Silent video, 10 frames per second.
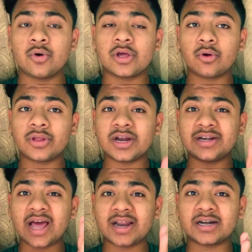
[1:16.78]
ओके और ये
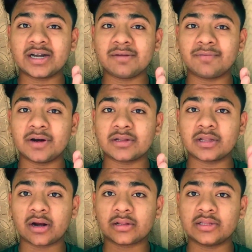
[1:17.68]
डायरेक्टली
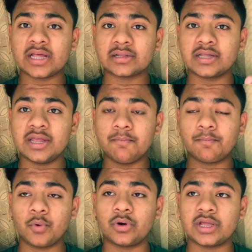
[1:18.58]
फ्रेंड्स रसिया से
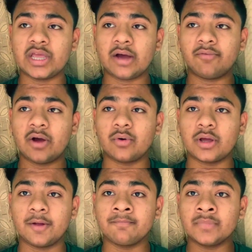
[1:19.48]
इम्पोर्ट किया हुआ है
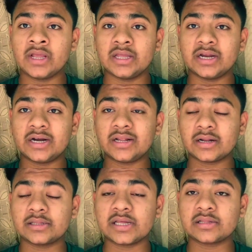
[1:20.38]
ओके ये
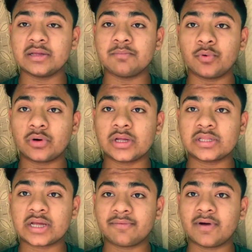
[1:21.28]
रसिया से इम्पोर्ट है
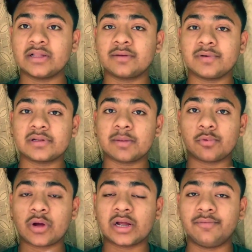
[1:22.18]
इसका फादर फ्रेंड्स
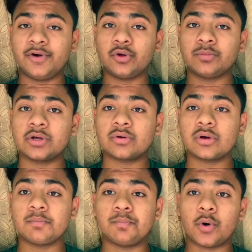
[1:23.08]
आप लोग आगे वीडियो में
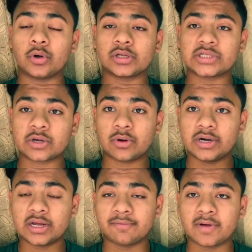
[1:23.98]
देखोगे बहुत अच्छा
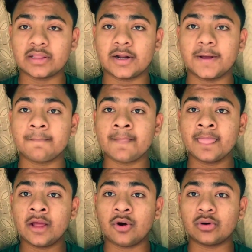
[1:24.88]
क्वालिटी का फादर है
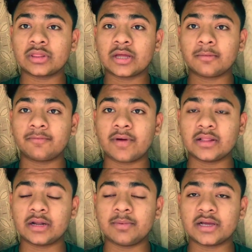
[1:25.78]
और इसका
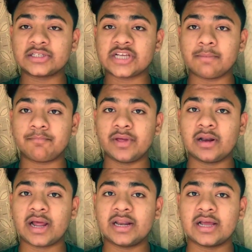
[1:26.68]
फादर भी एक
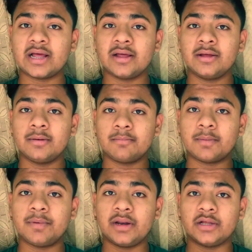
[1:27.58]
चैम्पियन लाइन का
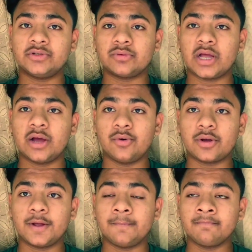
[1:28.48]
पपी रह चुका है
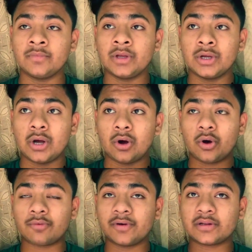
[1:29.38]
ओके
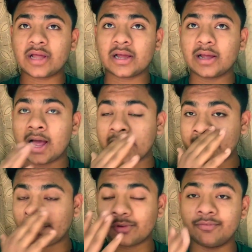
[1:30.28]
और फ्रेंड्स आगे
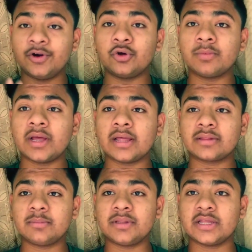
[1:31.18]
आप लोग वीडियो में
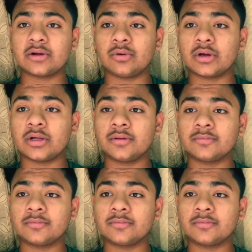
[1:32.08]
ऐसे भी देख लोगे